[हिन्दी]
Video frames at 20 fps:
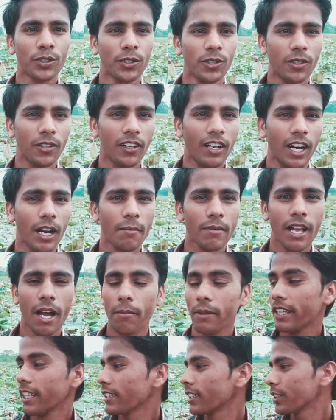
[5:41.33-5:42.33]
सो so, अब यहाँ
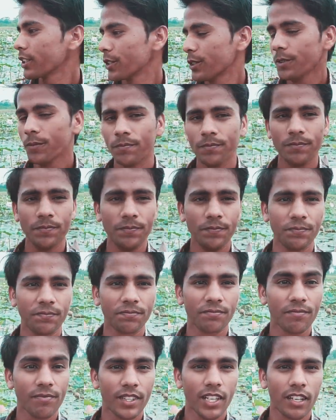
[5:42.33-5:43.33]
पे देख सकते हो
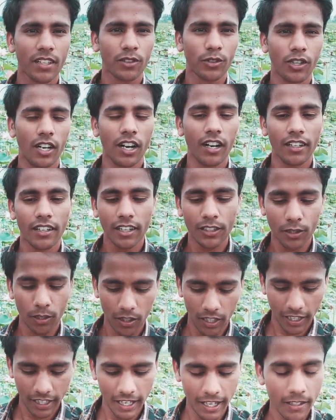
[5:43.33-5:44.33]
थोड़ा डर तो
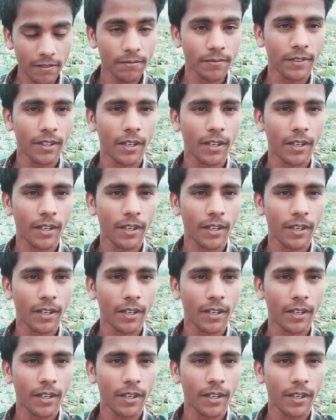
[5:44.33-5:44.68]
लग रहा है